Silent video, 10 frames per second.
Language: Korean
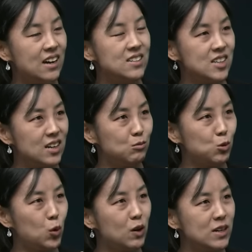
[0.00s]
나간
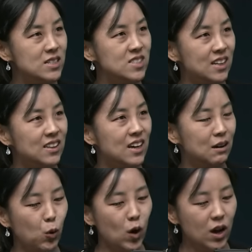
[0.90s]
사람으로 올라와 있지
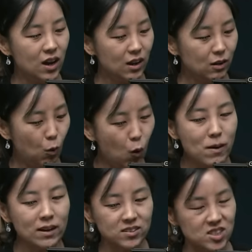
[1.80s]
않나. 뭐
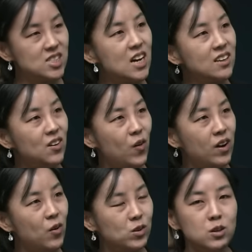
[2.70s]
엉망진창인
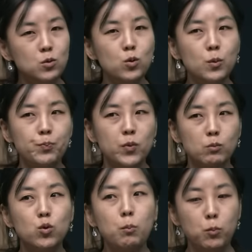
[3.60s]
거예요. 그리고
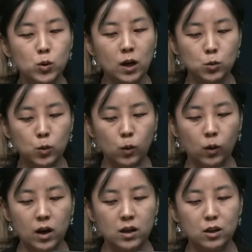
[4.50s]
음.
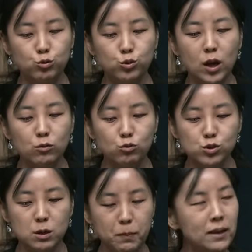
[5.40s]
무엇보다도 이
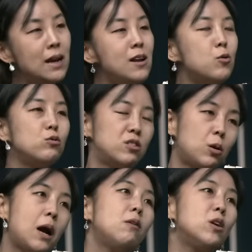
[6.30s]
구뎅구를 빼내려고
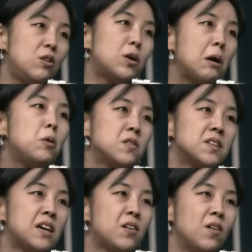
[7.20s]
그걸 한 거, 이걸 한
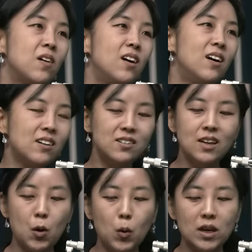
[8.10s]
거잖아요. 그렇죠.
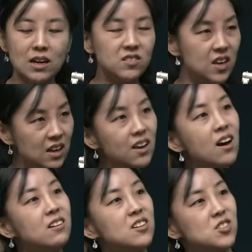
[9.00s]
근데 여기랑
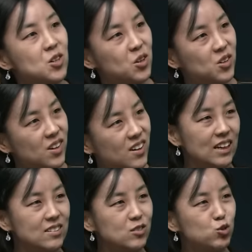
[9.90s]
재계약을 했어요.
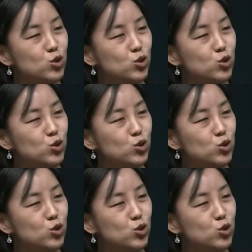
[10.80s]
미친 거